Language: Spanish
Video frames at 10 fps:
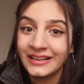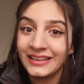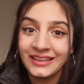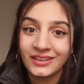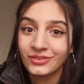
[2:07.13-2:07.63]

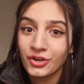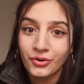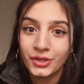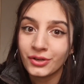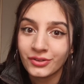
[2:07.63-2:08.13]
Y eso es lo
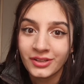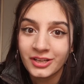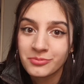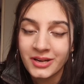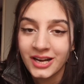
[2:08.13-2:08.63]
único que
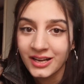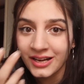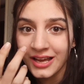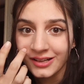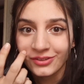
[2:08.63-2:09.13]
tenés para
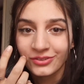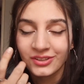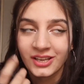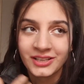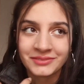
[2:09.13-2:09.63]
arreglarte, o
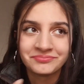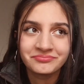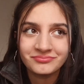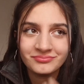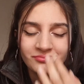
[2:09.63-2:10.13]
sea,
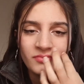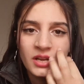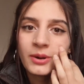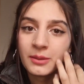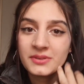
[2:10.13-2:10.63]

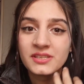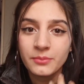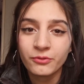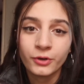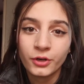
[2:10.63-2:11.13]
para mí
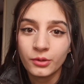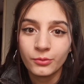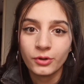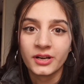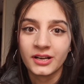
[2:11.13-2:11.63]
siempre fue
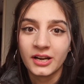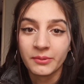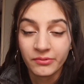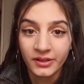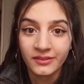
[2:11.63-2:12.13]
cómodo arreglarme
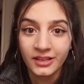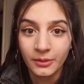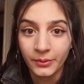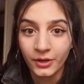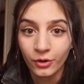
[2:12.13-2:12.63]
enfrente del
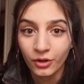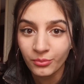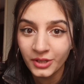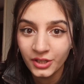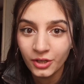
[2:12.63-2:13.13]
espejo del
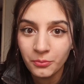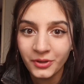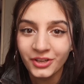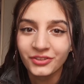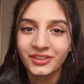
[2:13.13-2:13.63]
micro,
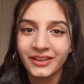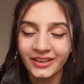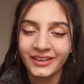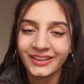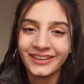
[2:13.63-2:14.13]
pero tenía que